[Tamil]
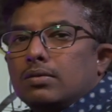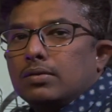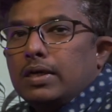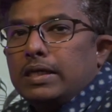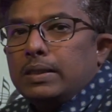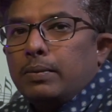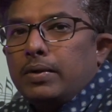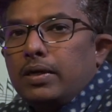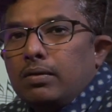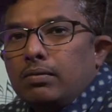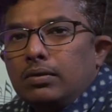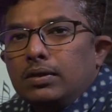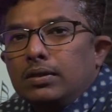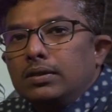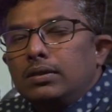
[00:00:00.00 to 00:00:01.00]
ஸோ இந்த மாதிரி
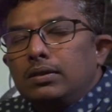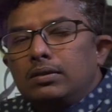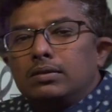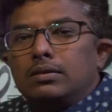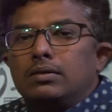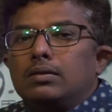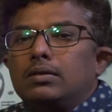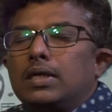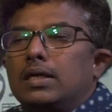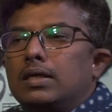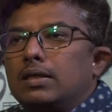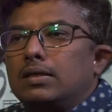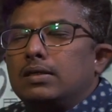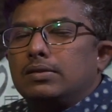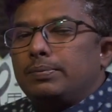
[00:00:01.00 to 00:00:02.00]
உங்களுக்கு நல்ல
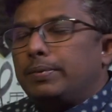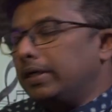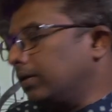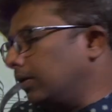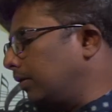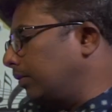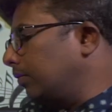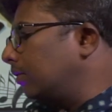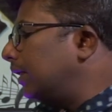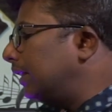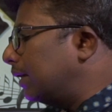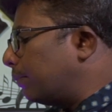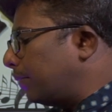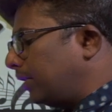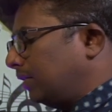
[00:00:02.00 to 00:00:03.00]
ஸ்பீட் கிடைக்கும்
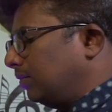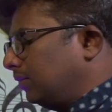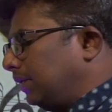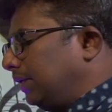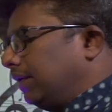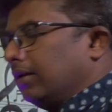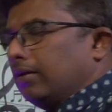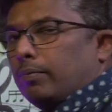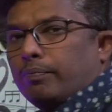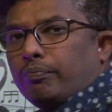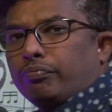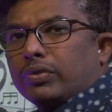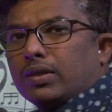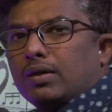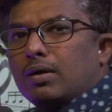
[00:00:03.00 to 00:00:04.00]
அதுக்கப்புறம் இதை வந்து
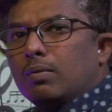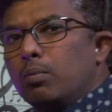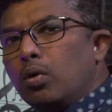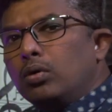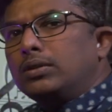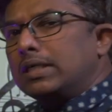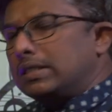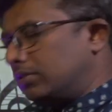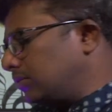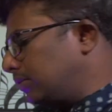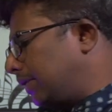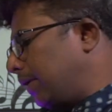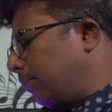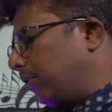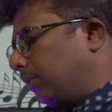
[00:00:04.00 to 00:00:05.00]
நீங்கள் போத்
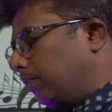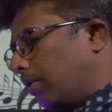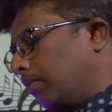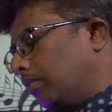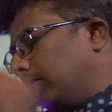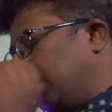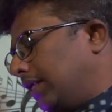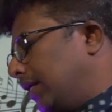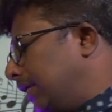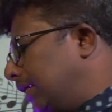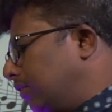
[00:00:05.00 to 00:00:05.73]
ஆன்ஸும் ட்ரை பண்ணி பார்க்கணும் தனியாக